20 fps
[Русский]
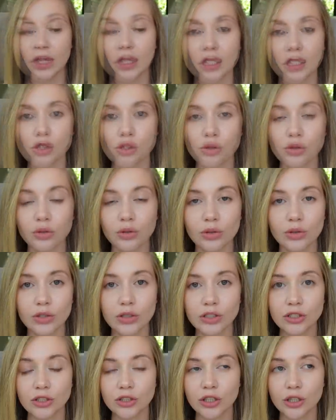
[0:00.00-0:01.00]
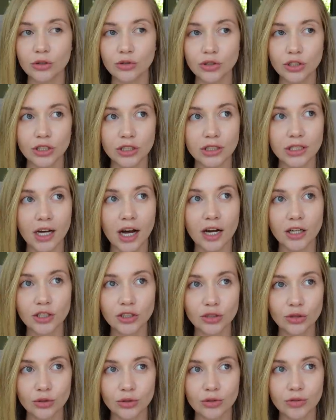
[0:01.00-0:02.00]
Так что начинаю сейчас
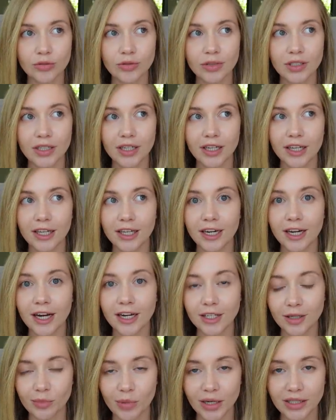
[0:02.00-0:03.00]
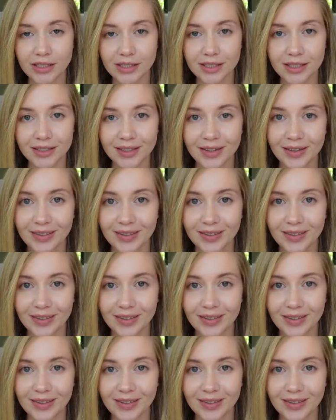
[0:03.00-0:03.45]
акцию реанимации